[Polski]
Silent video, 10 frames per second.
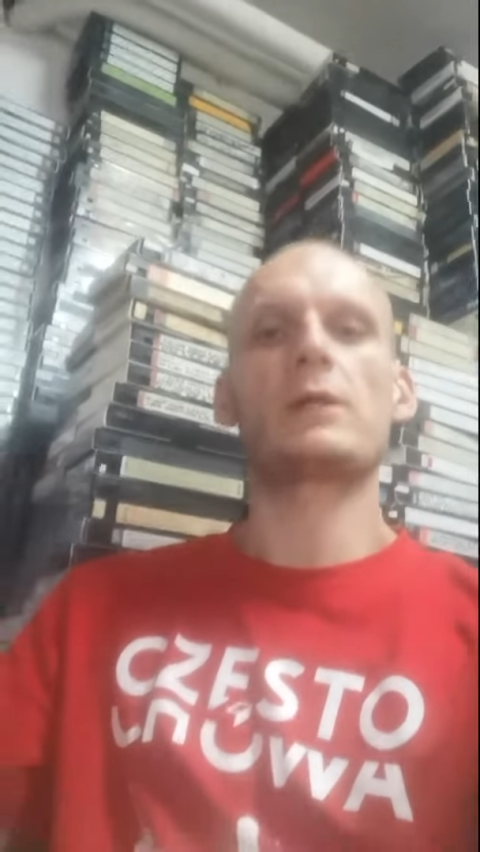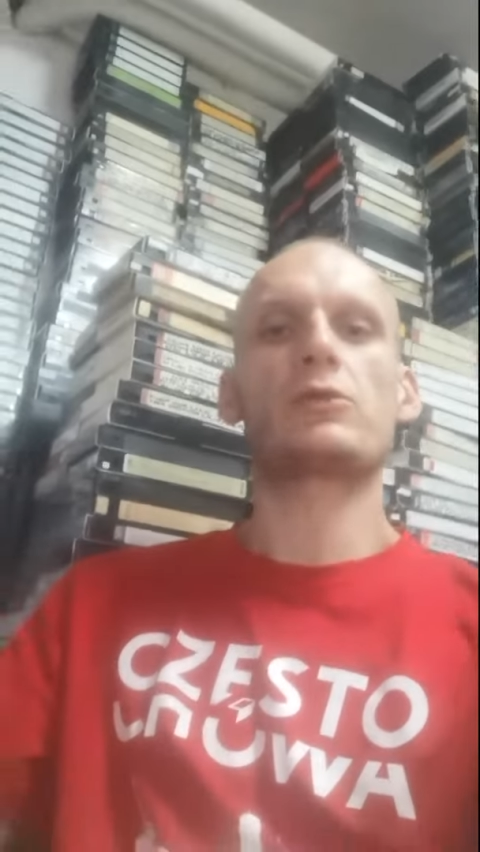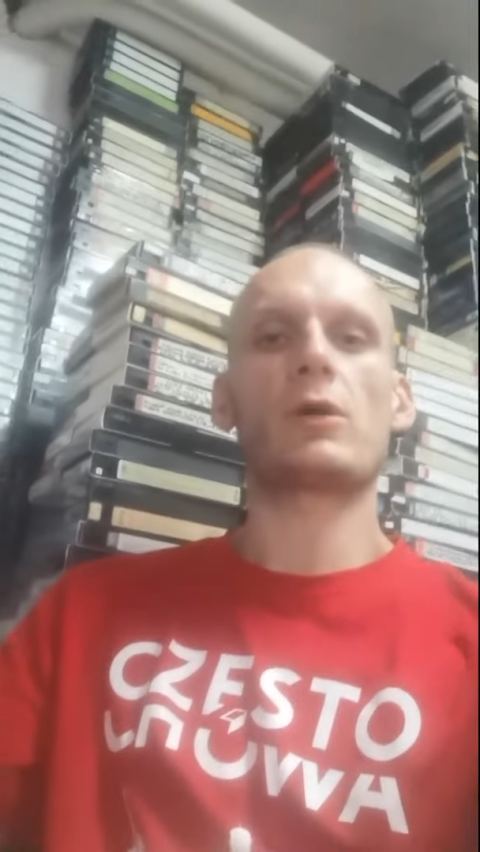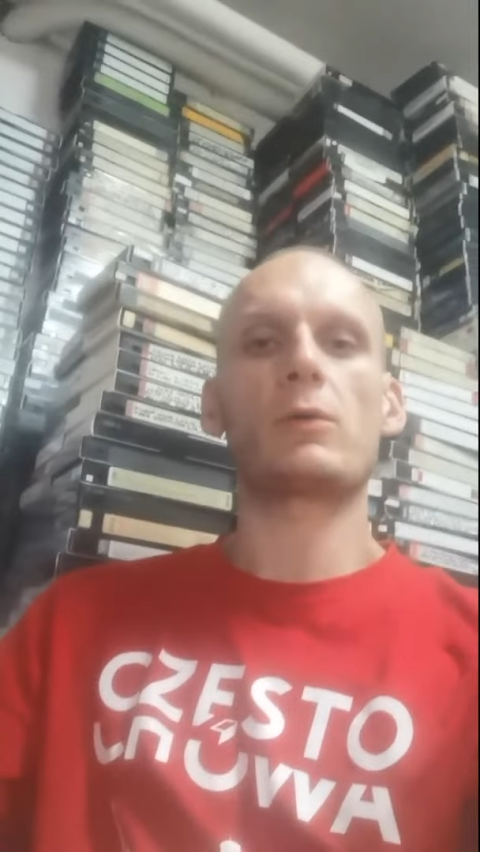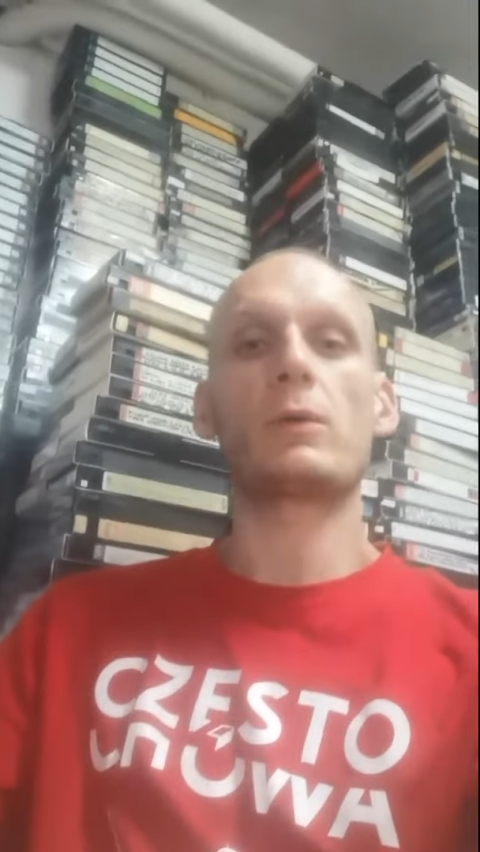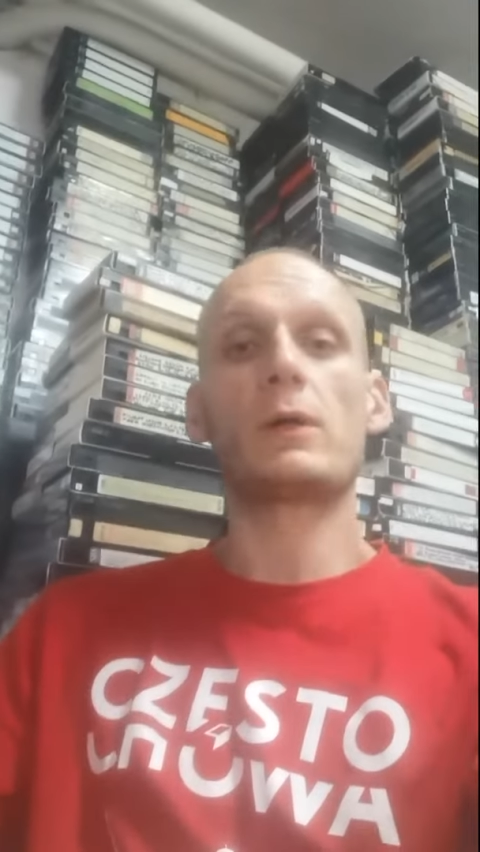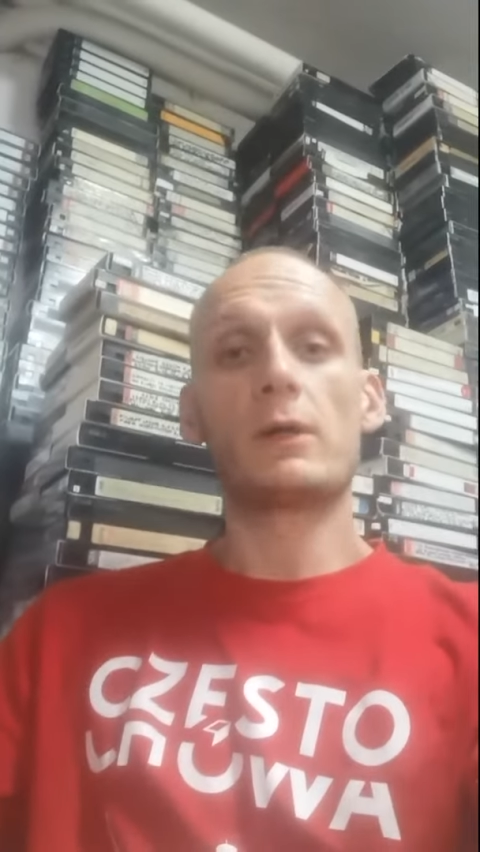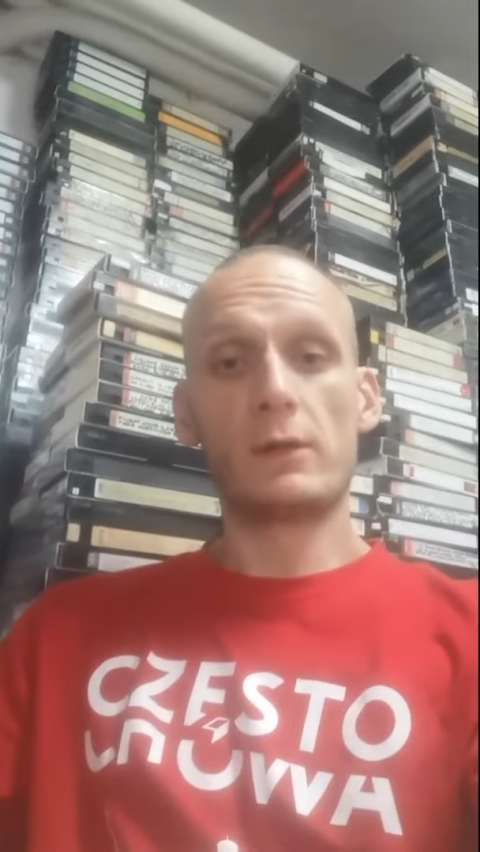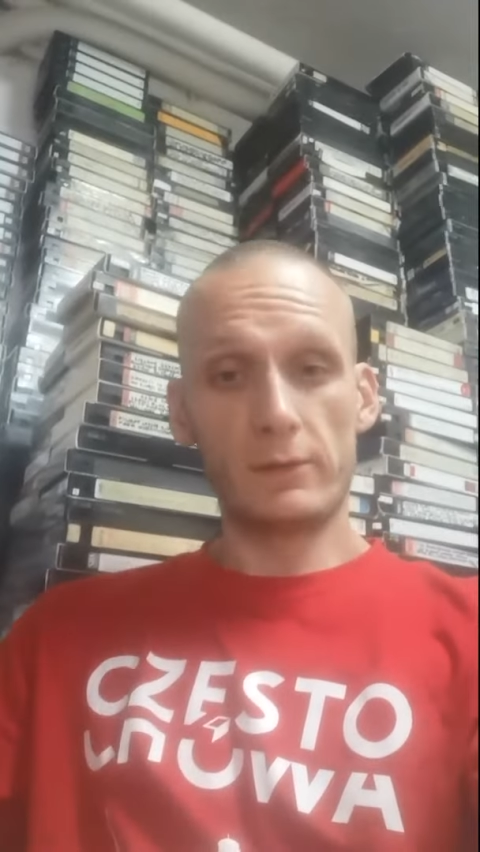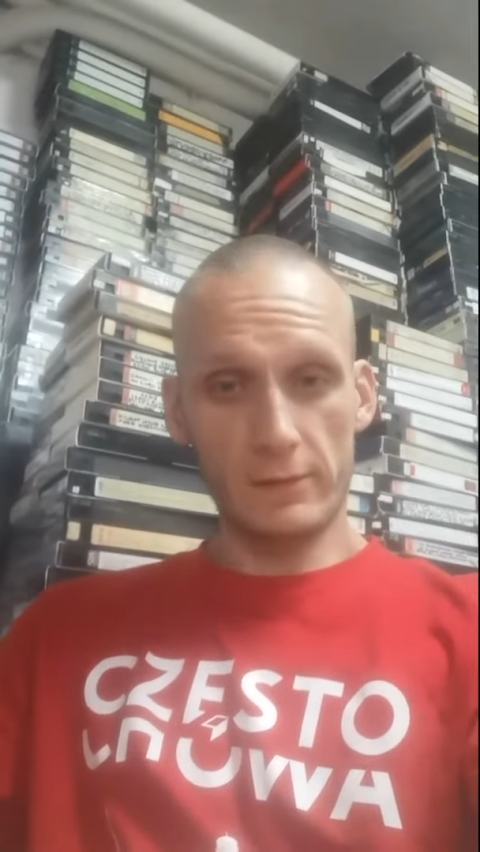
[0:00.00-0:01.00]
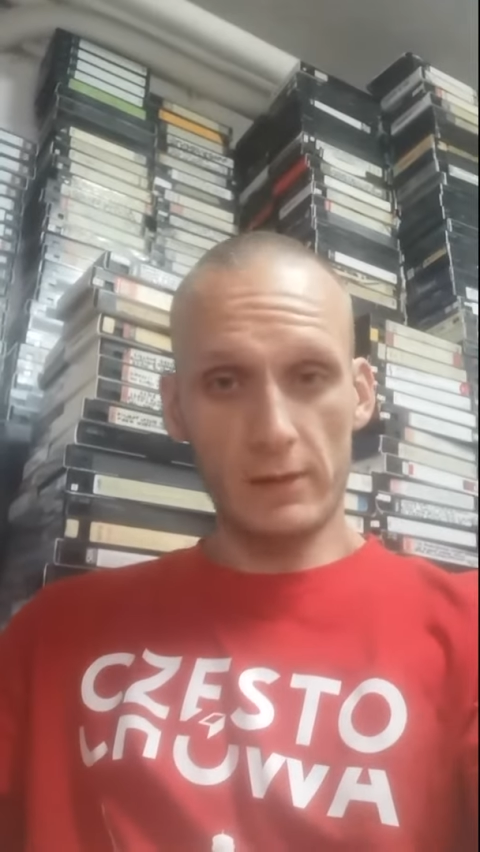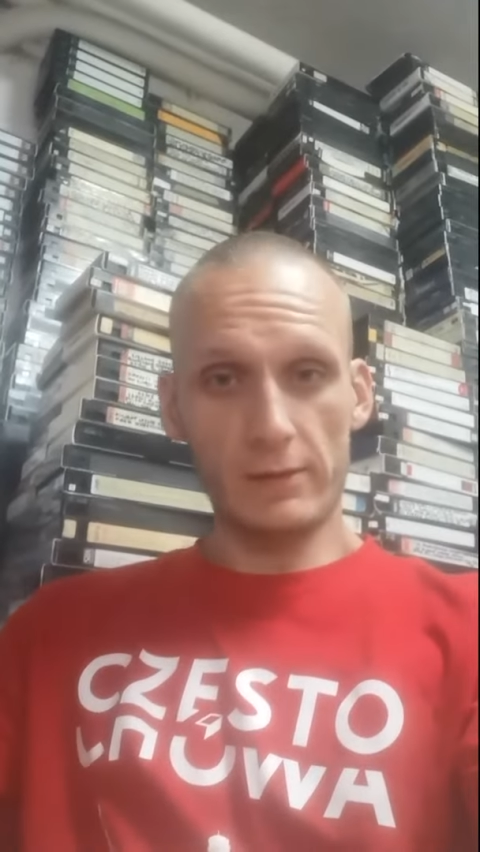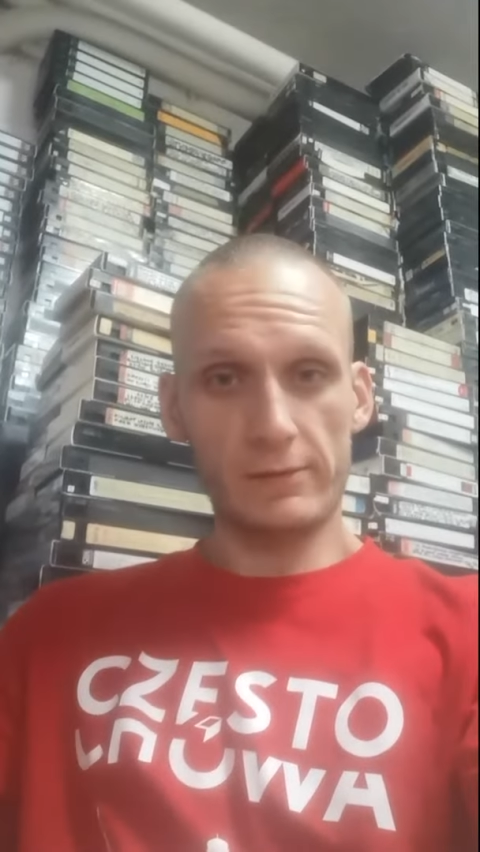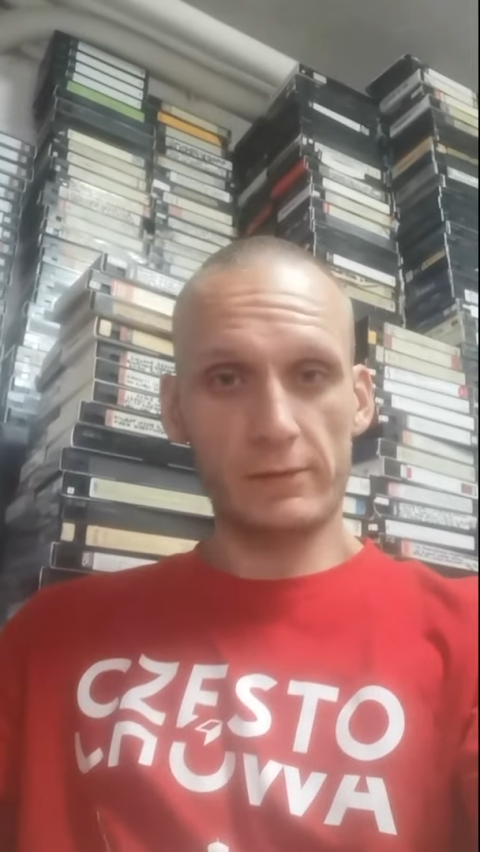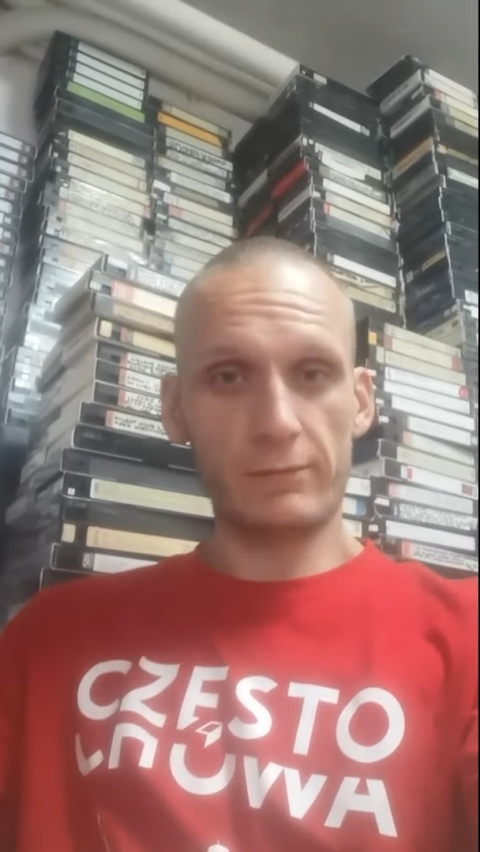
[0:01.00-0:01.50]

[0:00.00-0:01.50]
poleciał. Zaraz za